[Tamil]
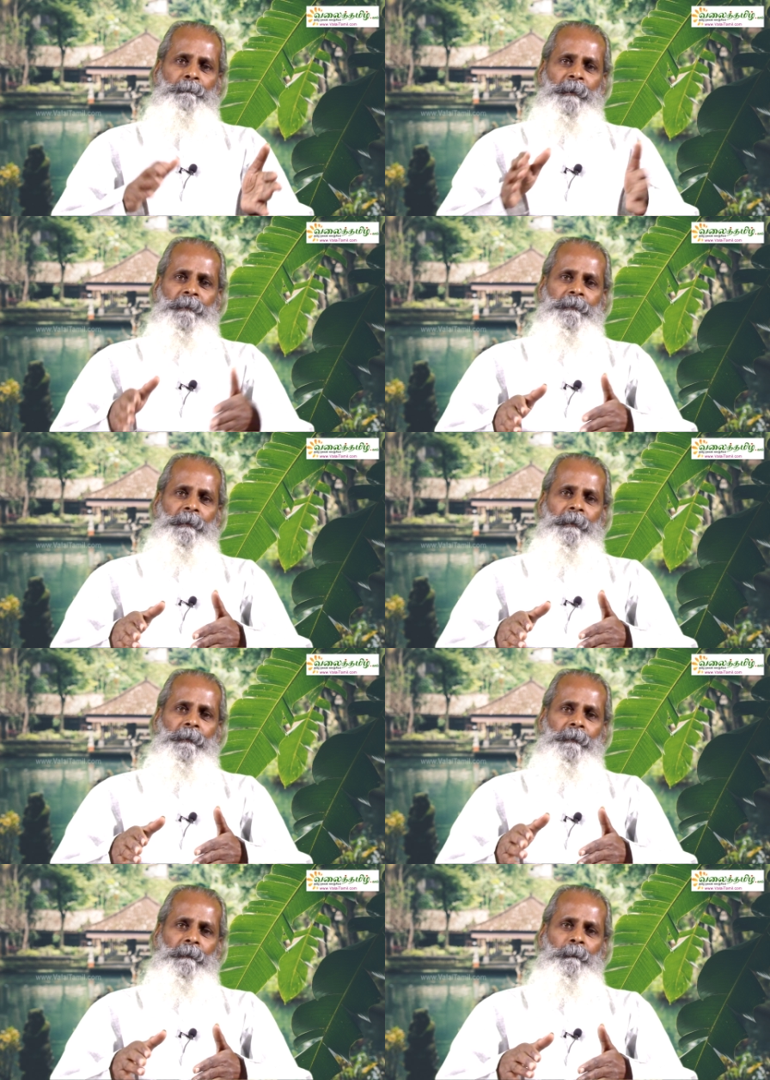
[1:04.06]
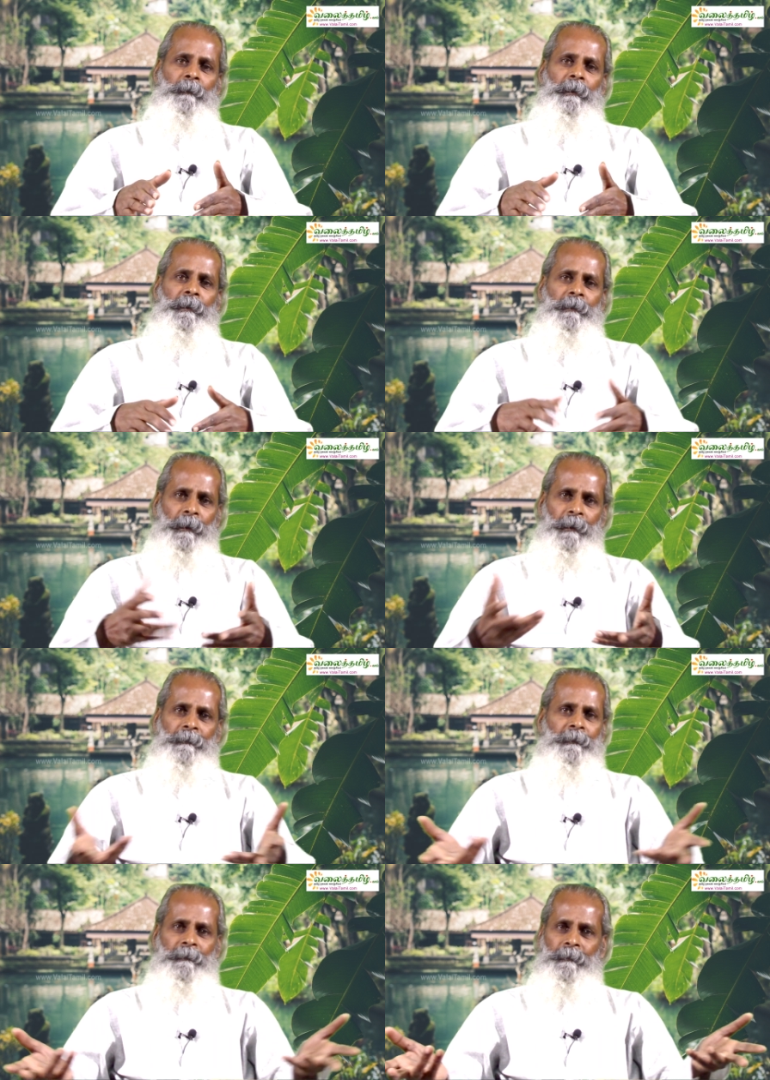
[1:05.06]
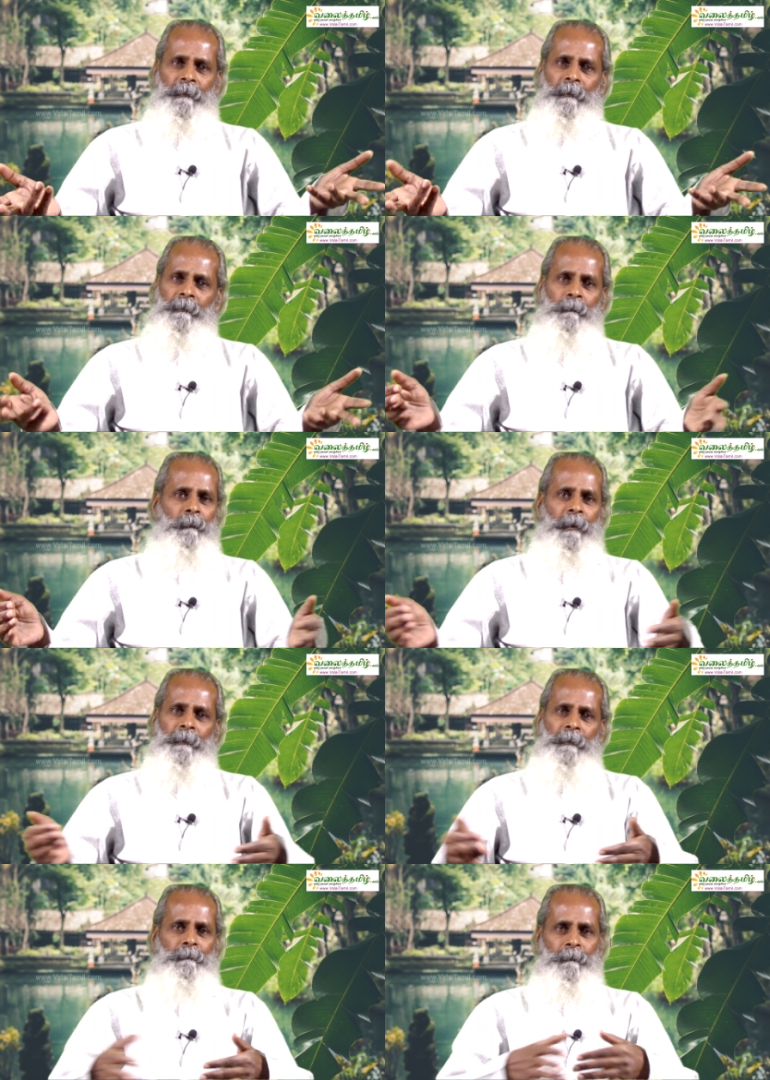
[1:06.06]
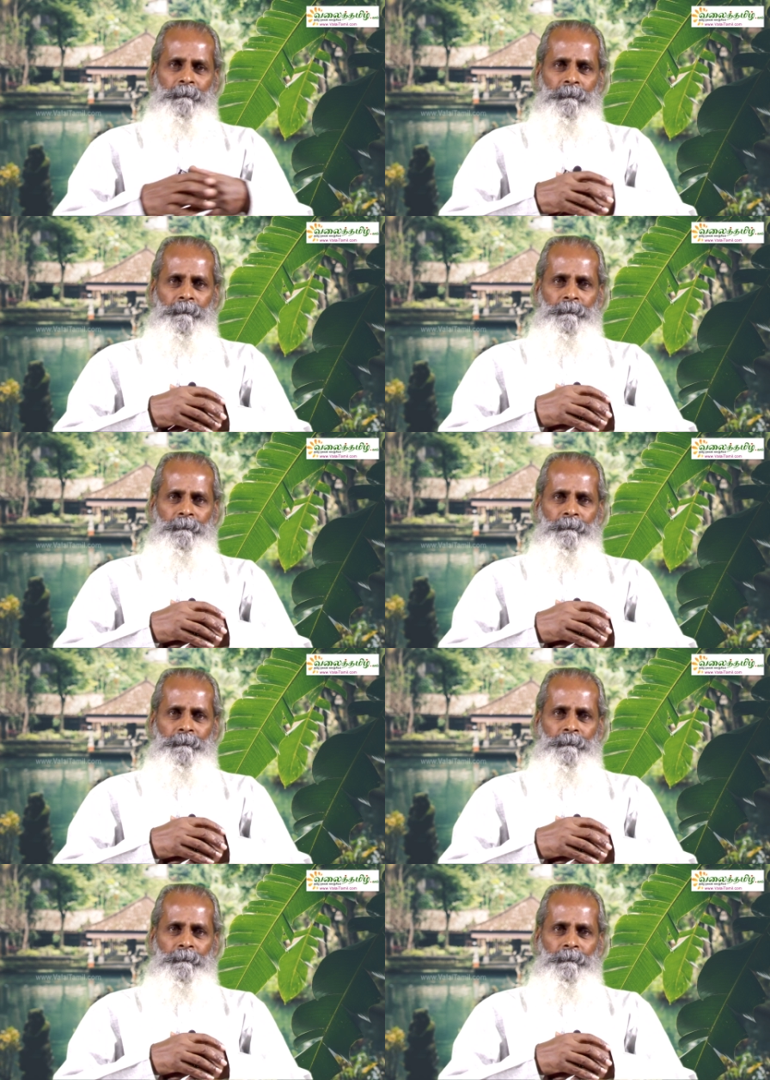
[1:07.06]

பக்கத்தில் இருக்கிற ஊர்களிலே நல்ல தண்ணீர் தான் அந்த குழாயிலே வரும்